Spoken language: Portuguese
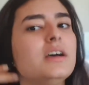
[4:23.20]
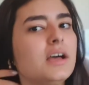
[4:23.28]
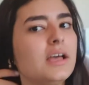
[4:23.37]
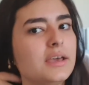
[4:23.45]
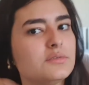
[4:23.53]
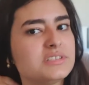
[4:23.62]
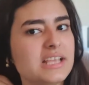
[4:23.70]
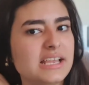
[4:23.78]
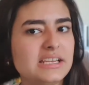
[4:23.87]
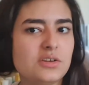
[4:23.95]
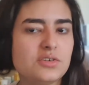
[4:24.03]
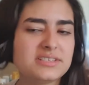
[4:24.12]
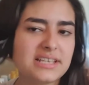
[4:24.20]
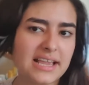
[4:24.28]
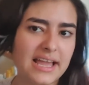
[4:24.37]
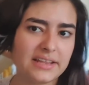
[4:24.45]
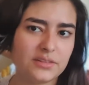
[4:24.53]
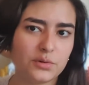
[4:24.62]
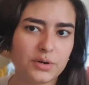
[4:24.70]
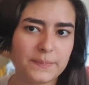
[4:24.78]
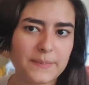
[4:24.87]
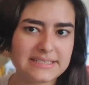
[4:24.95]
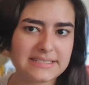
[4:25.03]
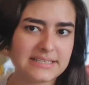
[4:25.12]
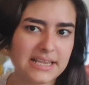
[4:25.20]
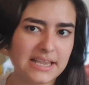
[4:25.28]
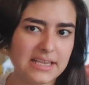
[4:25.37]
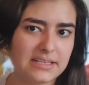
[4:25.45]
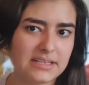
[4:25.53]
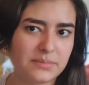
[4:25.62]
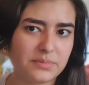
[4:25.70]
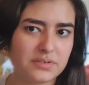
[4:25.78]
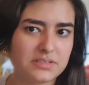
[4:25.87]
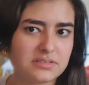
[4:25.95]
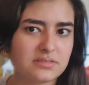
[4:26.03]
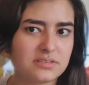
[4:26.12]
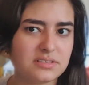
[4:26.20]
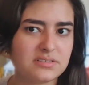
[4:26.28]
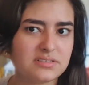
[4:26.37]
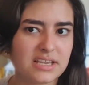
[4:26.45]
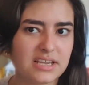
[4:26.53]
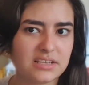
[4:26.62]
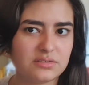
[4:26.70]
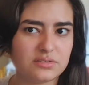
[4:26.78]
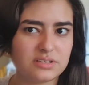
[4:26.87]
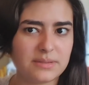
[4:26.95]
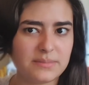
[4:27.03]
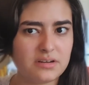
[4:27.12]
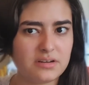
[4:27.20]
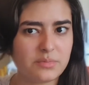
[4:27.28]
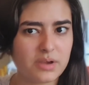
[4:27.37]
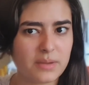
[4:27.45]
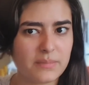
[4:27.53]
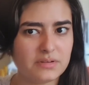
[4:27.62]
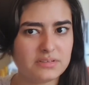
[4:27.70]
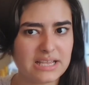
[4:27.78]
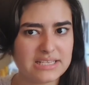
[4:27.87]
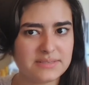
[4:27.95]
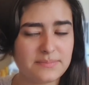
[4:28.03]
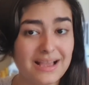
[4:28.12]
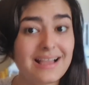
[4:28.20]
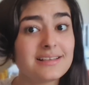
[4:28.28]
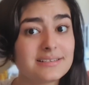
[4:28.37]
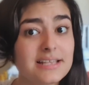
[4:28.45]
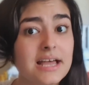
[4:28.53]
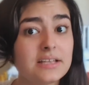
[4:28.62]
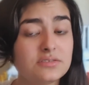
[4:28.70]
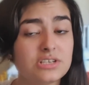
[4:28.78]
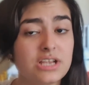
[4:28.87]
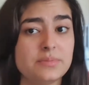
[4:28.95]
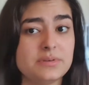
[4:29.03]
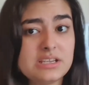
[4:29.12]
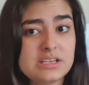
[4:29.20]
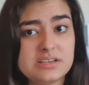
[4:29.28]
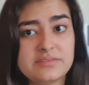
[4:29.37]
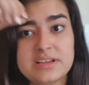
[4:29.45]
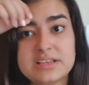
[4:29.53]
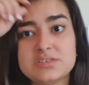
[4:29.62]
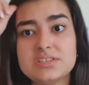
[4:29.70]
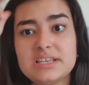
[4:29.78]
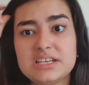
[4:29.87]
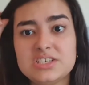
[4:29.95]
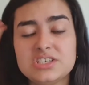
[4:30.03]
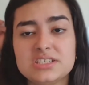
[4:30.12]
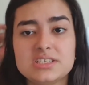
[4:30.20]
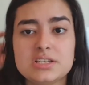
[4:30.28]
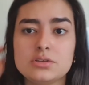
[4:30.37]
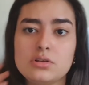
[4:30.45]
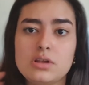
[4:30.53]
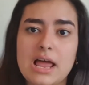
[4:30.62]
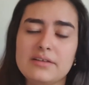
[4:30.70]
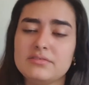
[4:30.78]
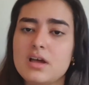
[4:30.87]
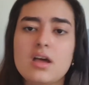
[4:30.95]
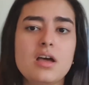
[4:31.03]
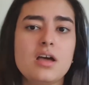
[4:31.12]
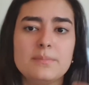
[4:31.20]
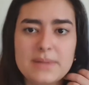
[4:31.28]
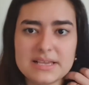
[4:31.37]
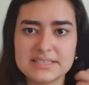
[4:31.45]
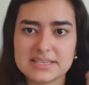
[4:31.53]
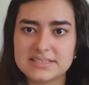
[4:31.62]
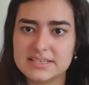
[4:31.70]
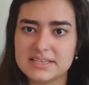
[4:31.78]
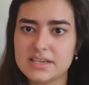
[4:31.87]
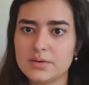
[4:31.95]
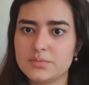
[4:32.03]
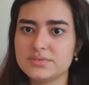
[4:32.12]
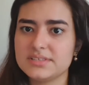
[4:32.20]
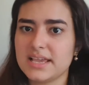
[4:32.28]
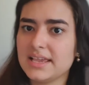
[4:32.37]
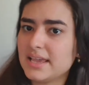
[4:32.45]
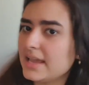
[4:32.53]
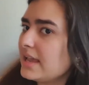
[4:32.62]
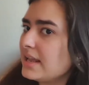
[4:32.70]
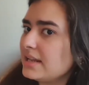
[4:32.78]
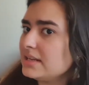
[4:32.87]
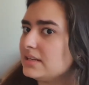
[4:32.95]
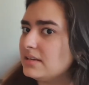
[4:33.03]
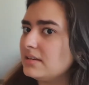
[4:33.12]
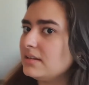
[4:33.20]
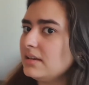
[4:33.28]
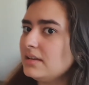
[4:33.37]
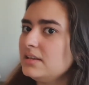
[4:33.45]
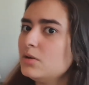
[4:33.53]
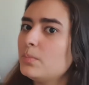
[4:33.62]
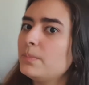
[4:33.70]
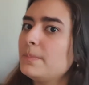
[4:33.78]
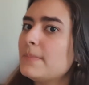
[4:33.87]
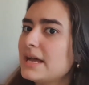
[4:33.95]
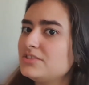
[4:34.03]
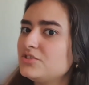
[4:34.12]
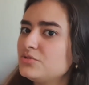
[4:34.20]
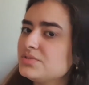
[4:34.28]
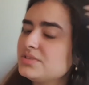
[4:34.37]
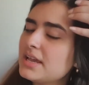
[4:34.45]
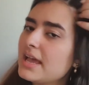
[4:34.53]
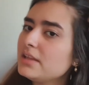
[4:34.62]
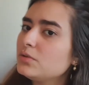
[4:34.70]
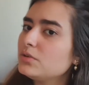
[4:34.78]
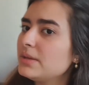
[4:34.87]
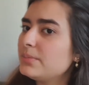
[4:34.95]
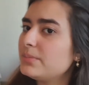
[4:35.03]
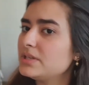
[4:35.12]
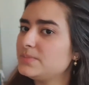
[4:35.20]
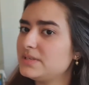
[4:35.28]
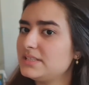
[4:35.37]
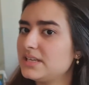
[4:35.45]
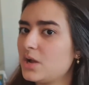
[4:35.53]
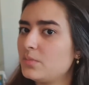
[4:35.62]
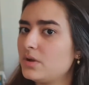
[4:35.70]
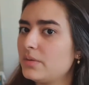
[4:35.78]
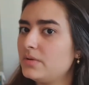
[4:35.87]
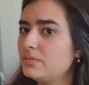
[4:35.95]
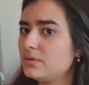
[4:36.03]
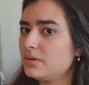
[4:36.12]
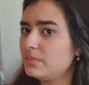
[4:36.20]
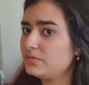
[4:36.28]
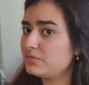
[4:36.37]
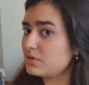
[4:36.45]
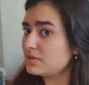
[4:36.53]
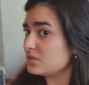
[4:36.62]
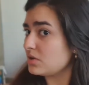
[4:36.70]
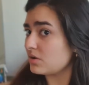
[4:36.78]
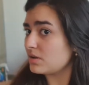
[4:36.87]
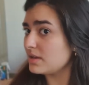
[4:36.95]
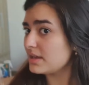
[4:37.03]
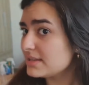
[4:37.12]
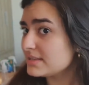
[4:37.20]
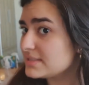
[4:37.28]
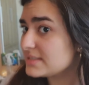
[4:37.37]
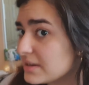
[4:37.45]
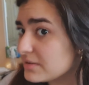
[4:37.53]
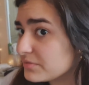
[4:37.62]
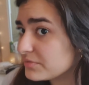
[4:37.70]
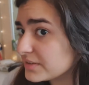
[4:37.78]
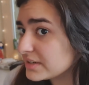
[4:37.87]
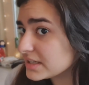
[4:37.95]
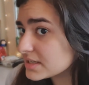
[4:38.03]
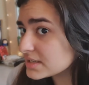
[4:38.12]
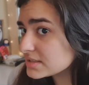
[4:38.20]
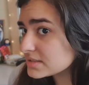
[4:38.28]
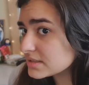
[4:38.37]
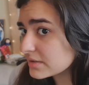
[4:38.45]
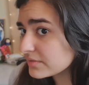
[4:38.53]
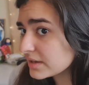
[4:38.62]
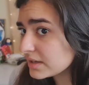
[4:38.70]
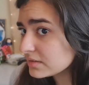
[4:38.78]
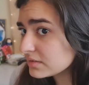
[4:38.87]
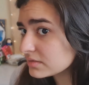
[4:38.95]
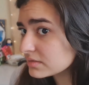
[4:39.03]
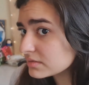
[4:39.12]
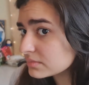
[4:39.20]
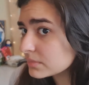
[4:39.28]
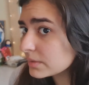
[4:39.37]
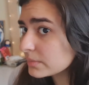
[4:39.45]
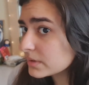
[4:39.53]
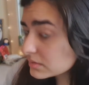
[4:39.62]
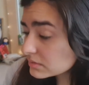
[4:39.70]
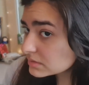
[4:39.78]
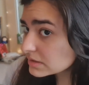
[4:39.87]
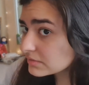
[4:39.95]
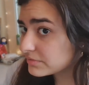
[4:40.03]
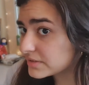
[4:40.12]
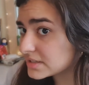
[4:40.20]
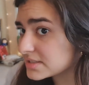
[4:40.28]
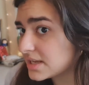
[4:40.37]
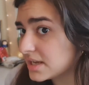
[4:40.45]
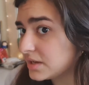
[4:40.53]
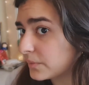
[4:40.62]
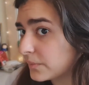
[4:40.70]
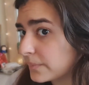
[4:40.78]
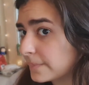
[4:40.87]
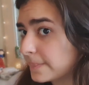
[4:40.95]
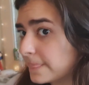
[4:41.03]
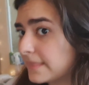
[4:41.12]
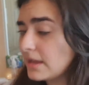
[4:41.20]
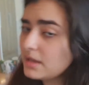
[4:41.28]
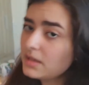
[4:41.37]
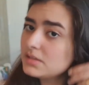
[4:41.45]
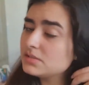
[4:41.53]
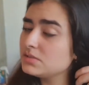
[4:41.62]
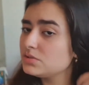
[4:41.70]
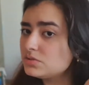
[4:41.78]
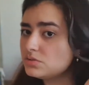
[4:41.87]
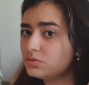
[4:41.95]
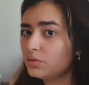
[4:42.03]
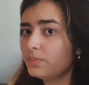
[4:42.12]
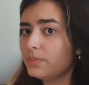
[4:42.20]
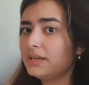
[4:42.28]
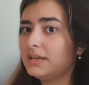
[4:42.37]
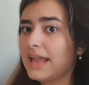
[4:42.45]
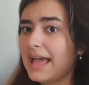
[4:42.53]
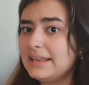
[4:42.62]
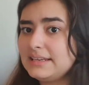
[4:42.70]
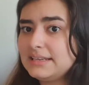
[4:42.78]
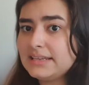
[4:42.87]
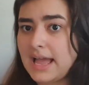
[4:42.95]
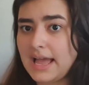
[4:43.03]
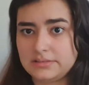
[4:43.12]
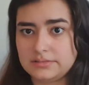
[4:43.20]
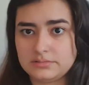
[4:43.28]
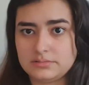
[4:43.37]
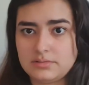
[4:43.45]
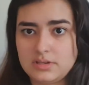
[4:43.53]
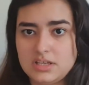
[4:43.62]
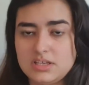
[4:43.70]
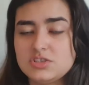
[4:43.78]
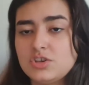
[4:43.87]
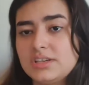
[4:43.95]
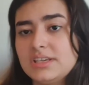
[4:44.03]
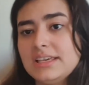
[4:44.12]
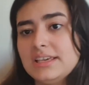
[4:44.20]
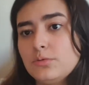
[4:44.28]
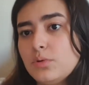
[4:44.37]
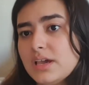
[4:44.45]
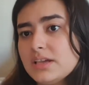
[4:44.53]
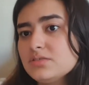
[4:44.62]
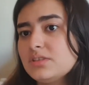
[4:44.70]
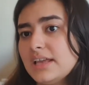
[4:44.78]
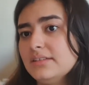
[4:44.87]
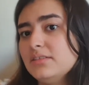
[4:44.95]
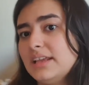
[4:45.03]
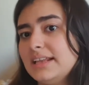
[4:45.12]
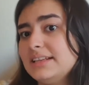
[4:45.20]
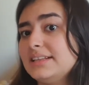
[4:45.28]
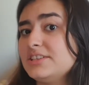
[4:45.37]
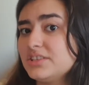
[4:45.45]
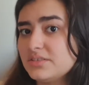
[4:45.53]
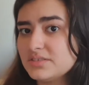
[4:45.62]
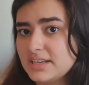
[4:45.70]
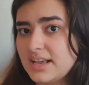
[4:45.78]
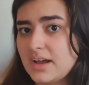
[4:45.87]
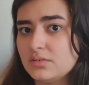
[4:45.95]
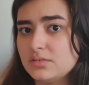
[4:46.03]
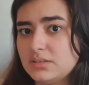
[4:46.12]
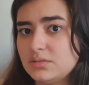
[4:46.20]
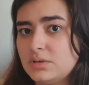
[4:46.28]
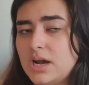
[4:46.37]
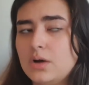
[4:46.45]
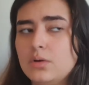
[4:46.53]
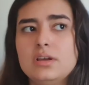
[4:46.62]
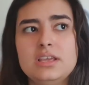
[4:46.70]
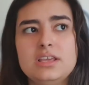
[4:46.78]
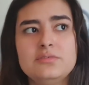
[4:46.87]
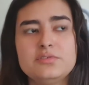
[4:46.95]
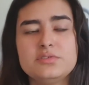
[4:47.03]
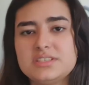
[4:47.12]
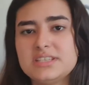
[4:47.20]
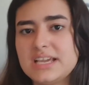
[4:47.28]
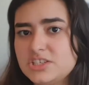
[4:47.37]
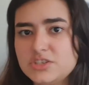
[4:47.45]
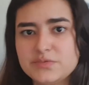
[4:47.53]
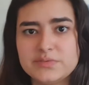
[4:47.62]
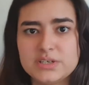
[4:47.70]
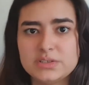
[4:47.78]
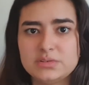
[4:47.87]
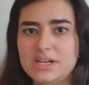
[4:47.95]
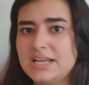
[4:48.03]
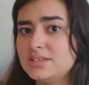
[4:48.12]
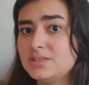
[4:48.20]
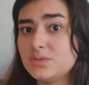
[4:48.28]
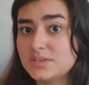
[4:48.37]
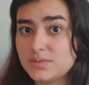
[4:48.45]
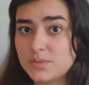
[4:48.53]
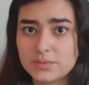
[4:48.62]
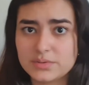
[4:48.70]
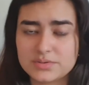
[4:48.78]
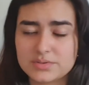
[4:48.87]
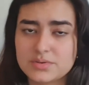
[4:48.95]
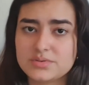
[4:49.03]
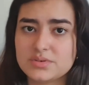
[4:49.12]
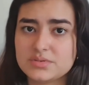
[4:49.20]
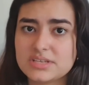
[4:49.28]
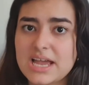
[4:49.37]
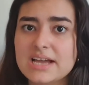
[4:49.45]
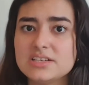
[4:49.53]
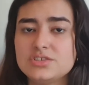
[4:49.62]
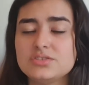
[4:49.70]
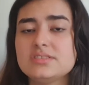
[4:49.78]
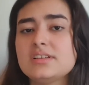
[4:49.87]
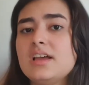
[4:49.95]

eu usei ele no secador, passei depois coisa no secador. Lembrando que o meu cabelo tá esbagaçado já, porque já faz uns três dias que eu não lavo. Mas assim que eu usei ele e eu bati o secador depois para secar o meu cabelo, meu cabelo ficou assim, ó. Sem frizz, tá vendo? cabelo não tem frizz nenhum. Super alinhado. Só que o resultado dele, deixando secar o natural e você ativando lá as suas ondas ou os seus cachos,